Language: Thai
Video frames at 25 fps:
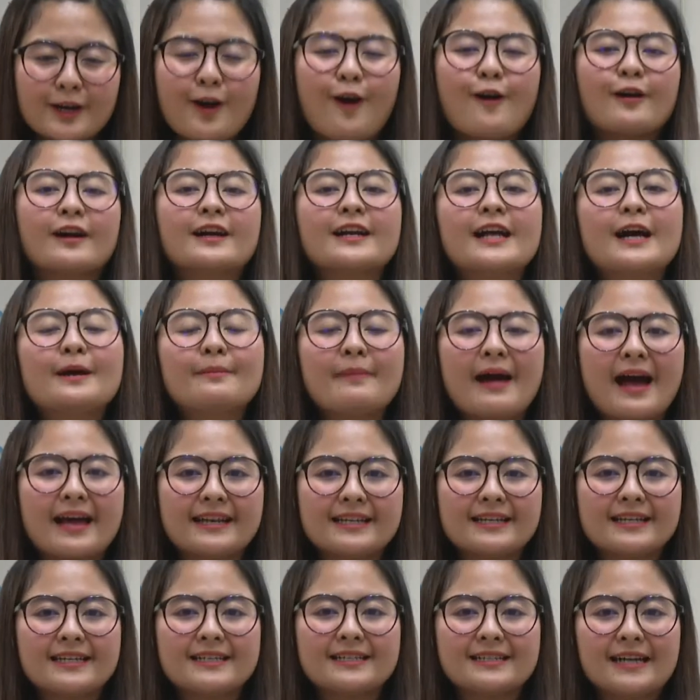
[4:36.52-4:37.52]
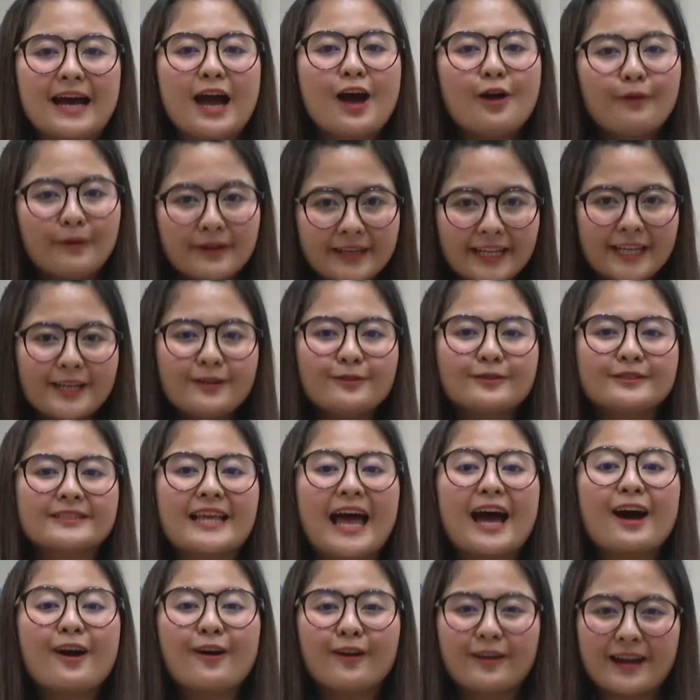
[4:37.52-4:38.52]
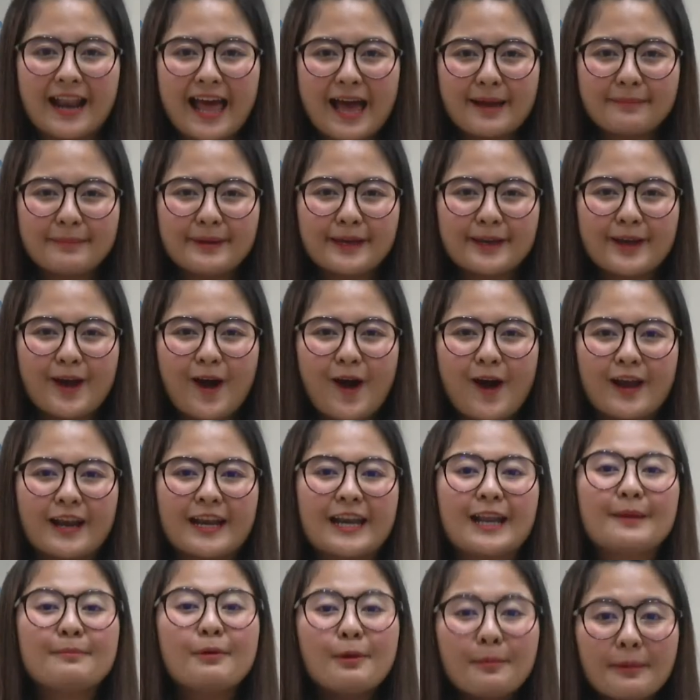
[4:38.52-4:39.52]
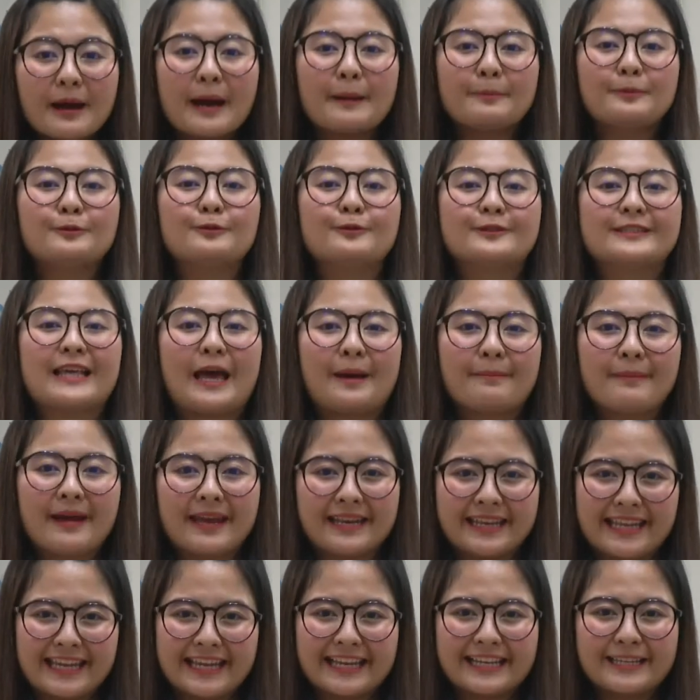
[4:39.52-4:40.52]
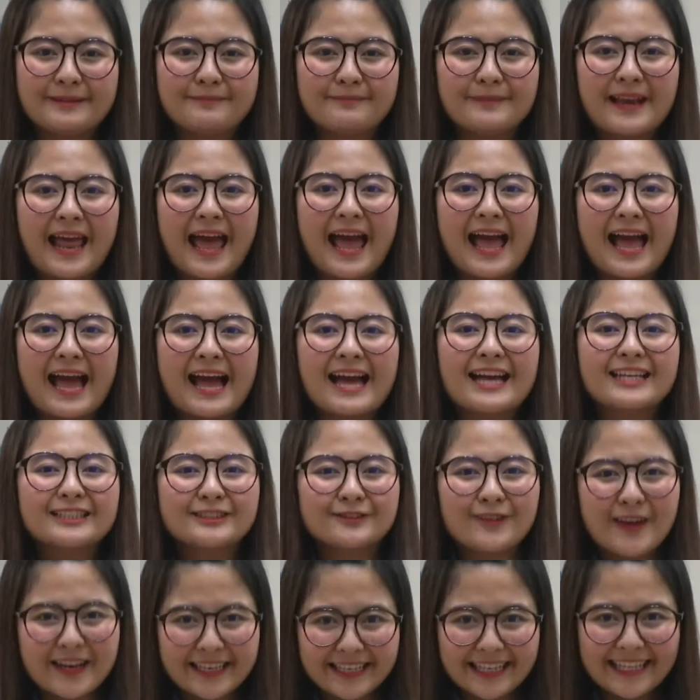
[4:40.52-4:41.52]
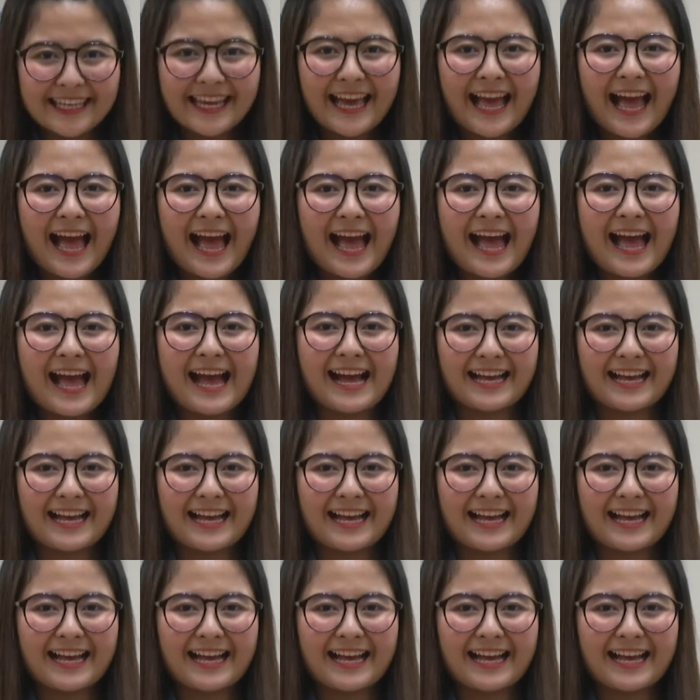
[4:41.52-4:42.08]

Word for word: กของเครื่องบาร์เดอร์วันนี้หนูจ๋าขอลาไปก่อน และพบกับหนูจ๋าใหม่ในคลิปหน้า สวัสดีค่ะ